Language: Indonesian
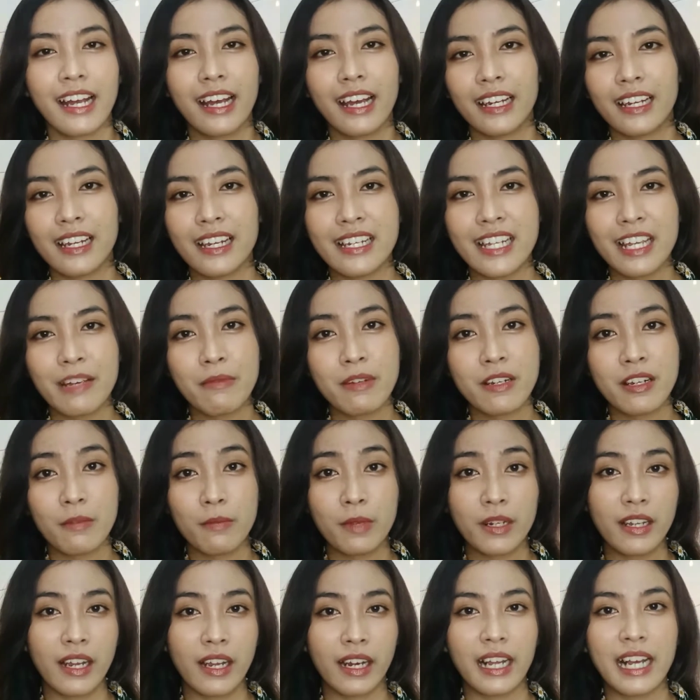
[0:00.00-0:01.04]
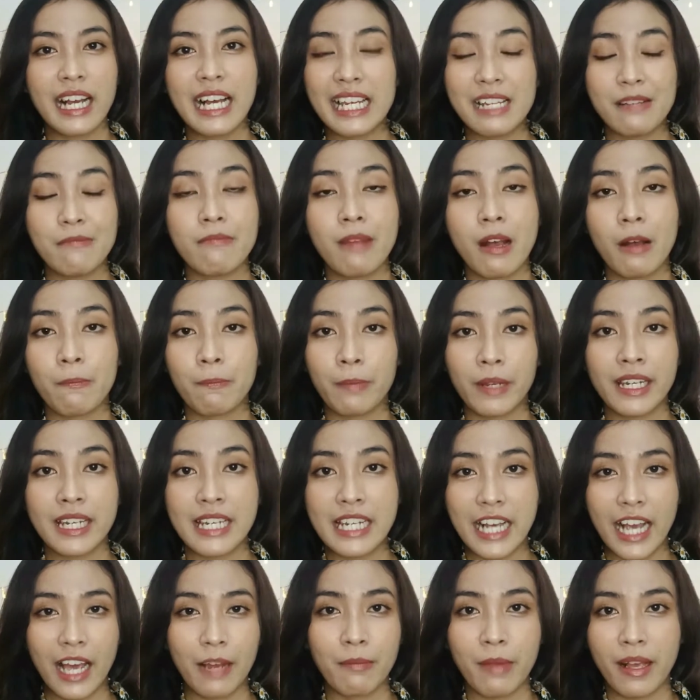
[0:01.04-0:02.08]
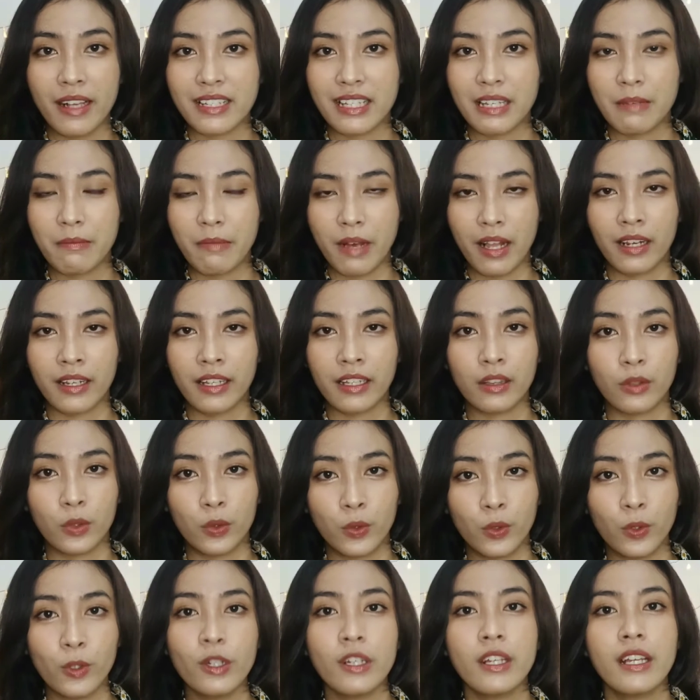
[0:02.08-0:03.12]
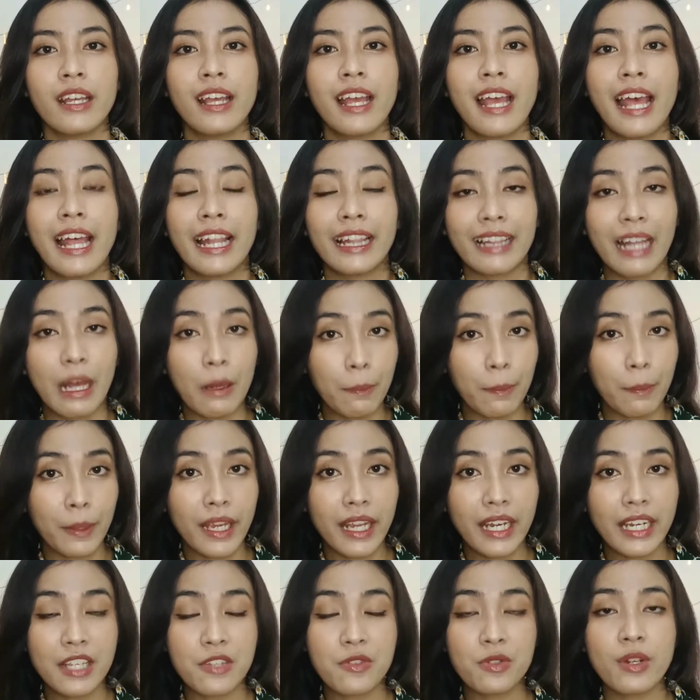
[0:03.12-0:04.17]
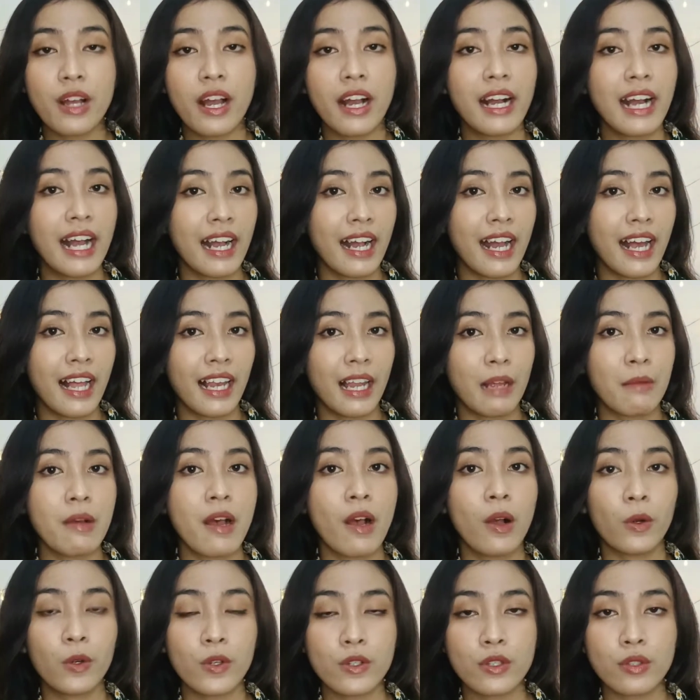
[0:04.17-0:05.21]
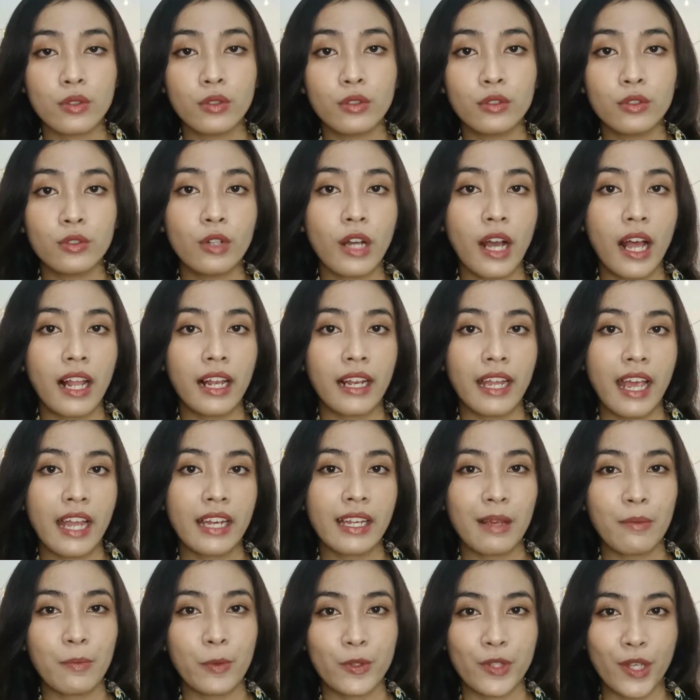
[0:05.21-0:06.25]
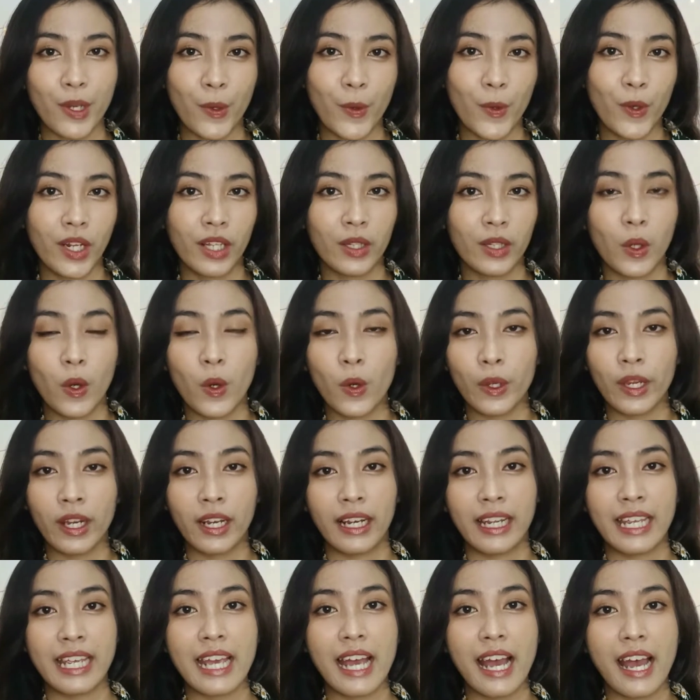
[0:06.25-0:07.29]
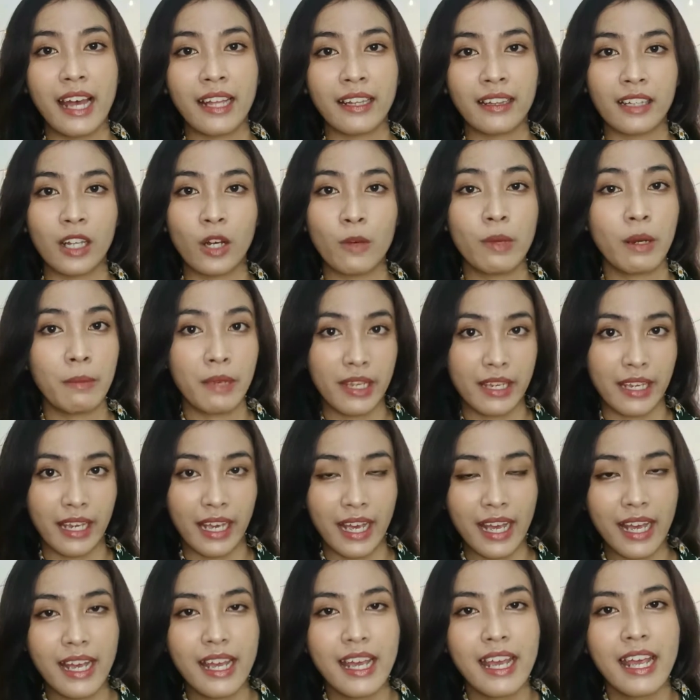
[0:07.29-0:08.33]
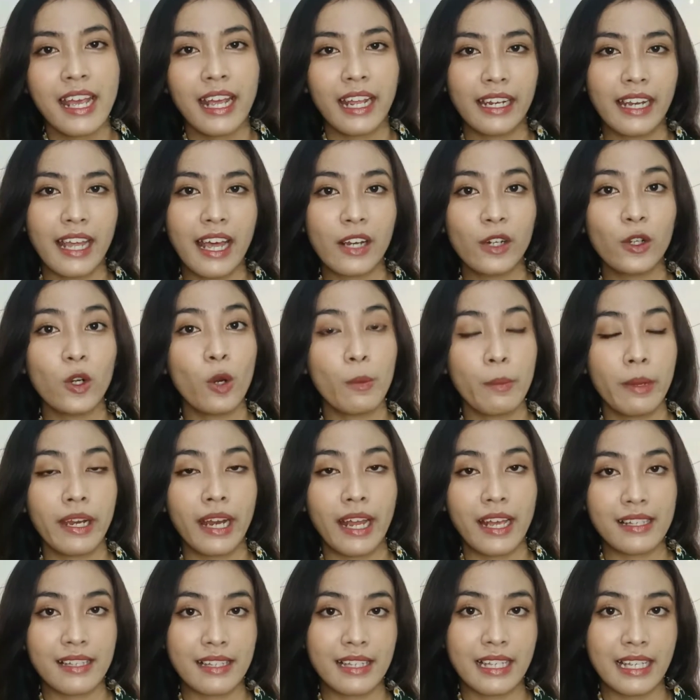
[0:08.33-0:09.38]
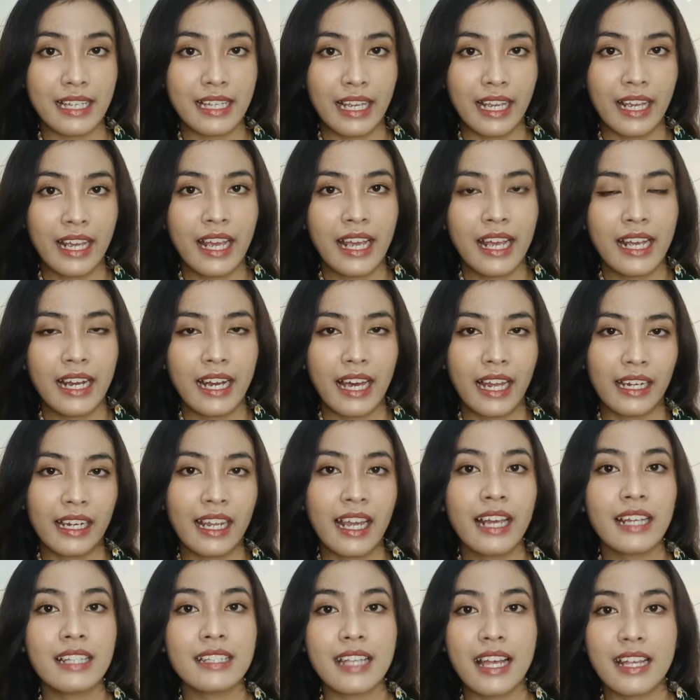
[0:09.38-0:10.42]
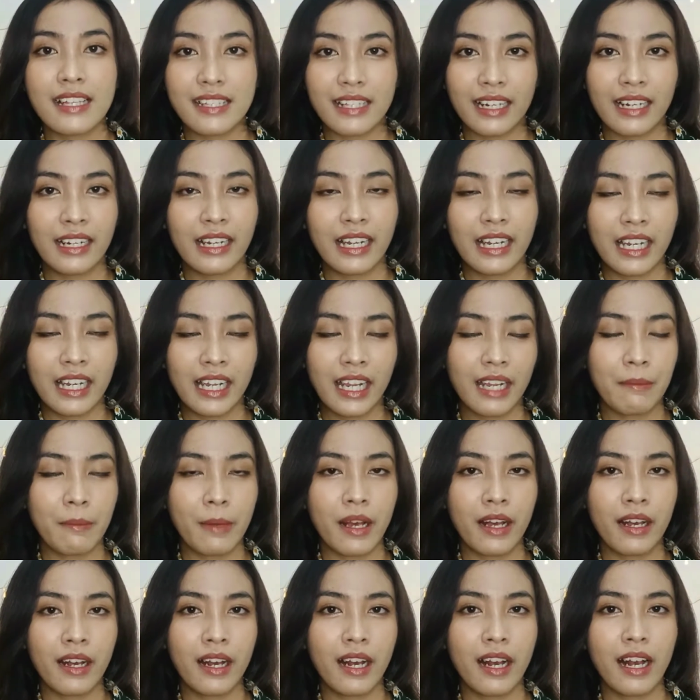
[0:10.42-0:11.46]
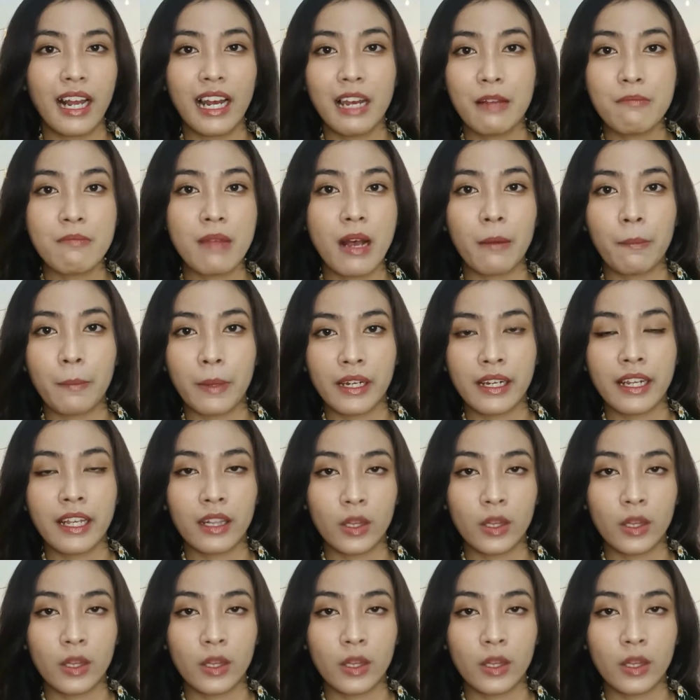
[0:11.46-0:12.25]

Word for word: karena dia benar-benar ngelembapin dengan maksimal gitu. Tapi ini juga nggak kalah bagus untuk kalian yang punya kulit oily atau berminyak dan kombinasi. Karena sunscreen ini emang ngelembapin